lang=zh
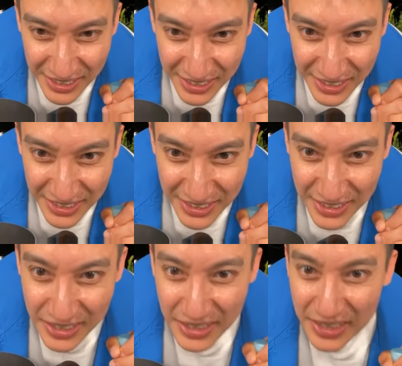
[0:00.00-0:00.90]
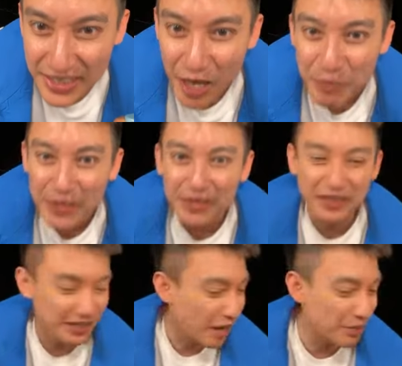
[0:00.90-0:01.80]
吓死人！廖皮
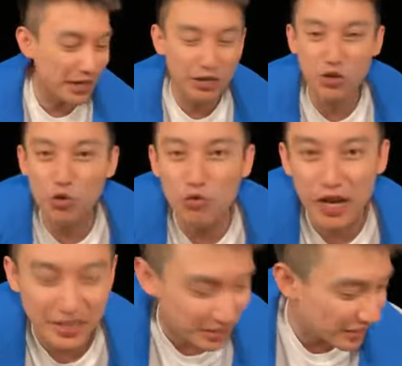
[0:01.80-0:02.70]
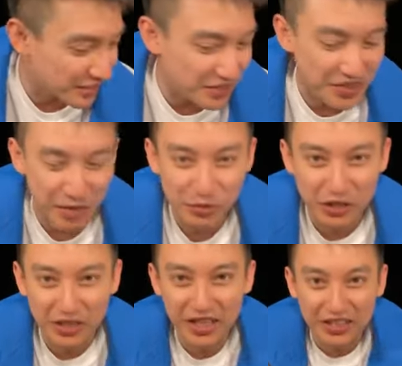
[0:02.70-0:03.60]
廖皮涵说无法想象新节目
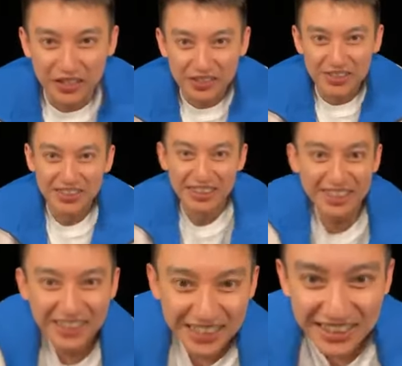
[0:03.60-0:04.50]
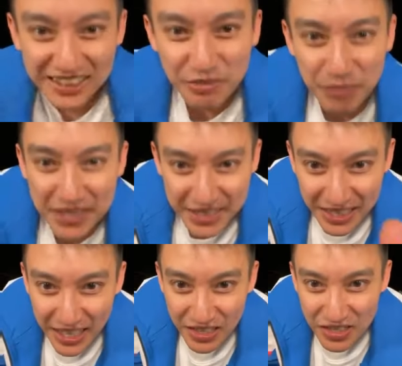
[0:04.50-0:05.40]
的内容，没关系，明天明
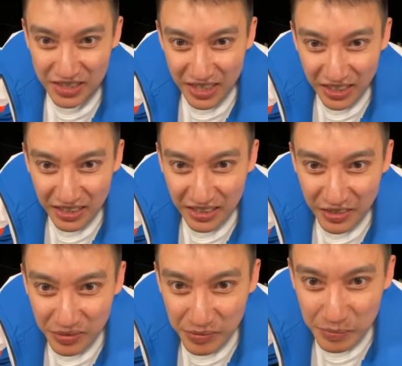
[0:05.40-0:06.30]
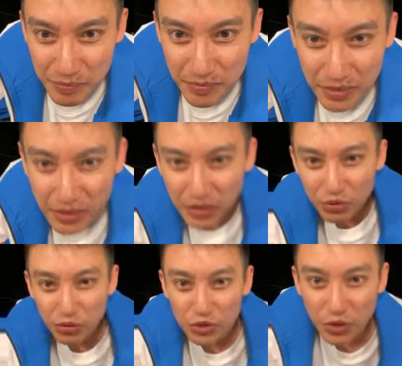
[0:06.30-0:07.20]
天看你就知道了。
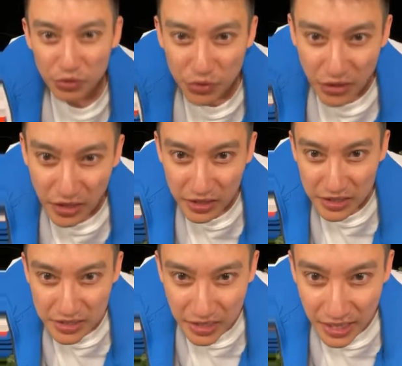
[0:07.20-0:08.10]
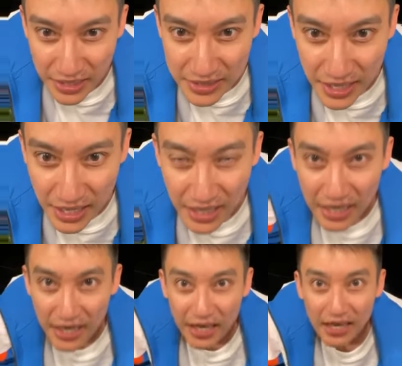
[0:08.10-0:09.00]
雨中月、伊森、安呀，
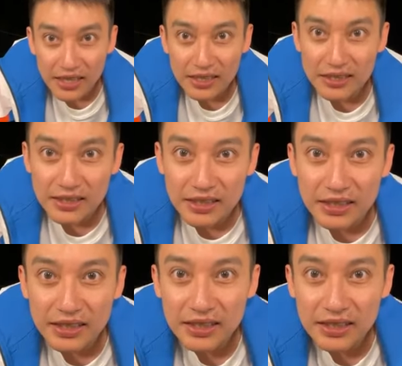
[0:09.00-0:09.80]
安安，